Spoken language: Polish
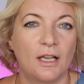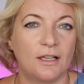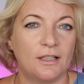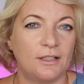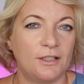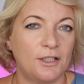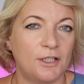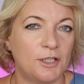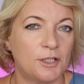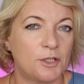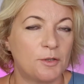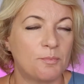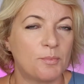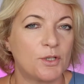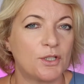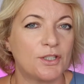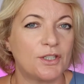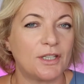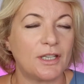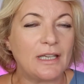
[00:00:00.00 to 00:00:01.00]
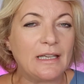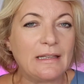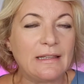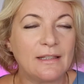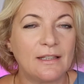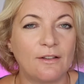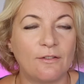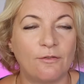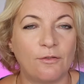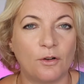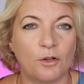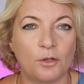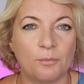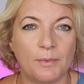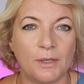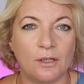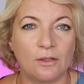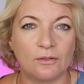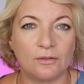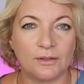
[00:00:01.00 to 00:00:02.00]
E, czy przez inne
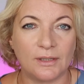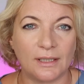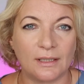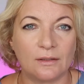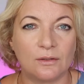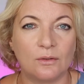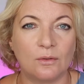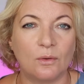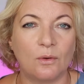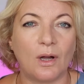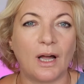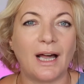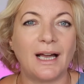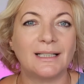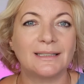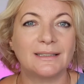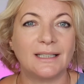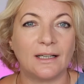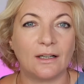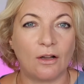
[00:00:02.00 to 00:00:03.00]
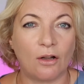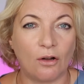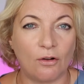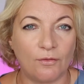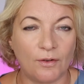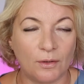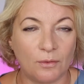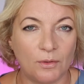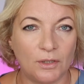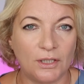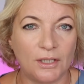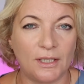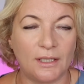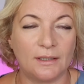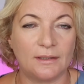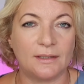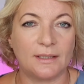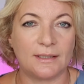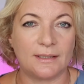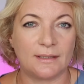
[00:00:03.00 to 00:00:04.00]
formy kontaktu atakował
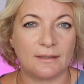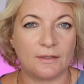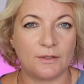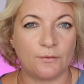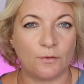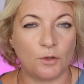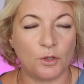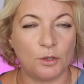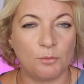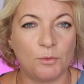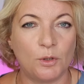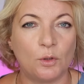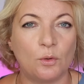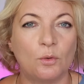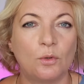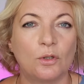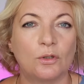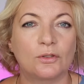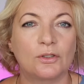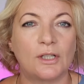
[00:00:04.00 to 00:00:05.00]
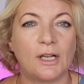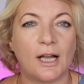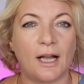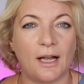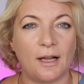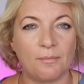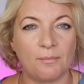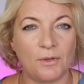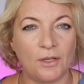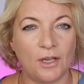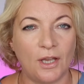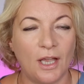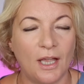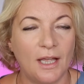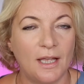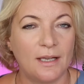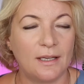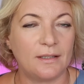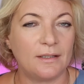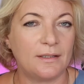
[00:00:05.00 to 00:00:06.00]
klienta swoimi ulotkami,
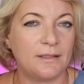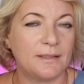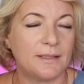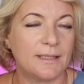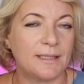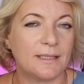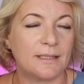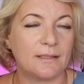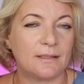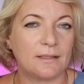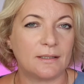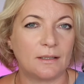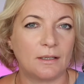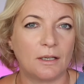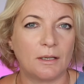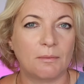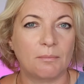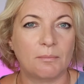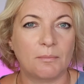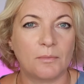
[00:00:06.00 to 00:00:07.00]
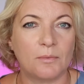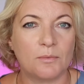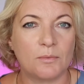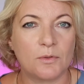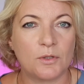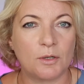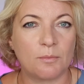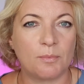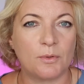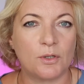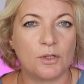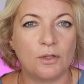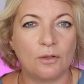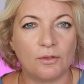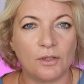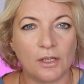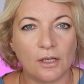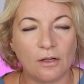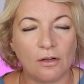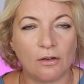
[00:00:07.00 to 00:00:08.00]
e, żebyś do
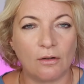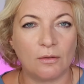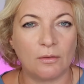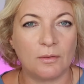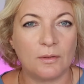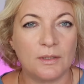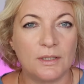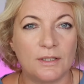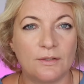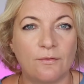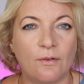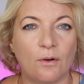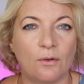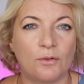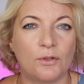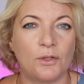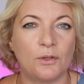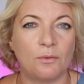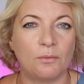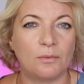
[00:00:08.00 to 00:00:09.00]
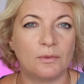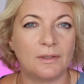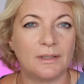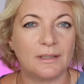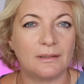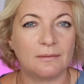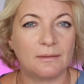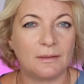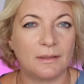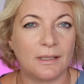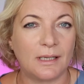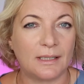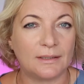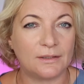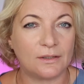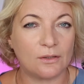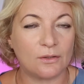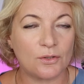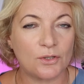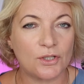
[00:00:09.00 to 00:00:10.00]
niego e, dzwonił,
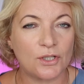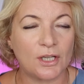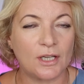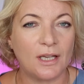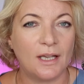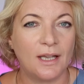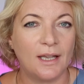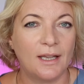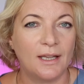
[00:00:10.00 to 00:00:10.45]
dlatego że